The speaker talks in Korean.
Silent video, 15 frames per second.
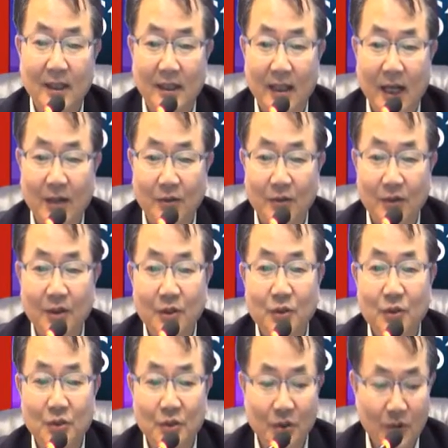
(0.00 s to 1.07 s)
나누는
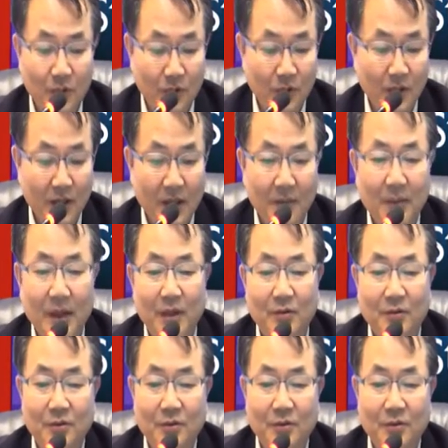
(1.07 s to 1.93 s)
교실로 바꿀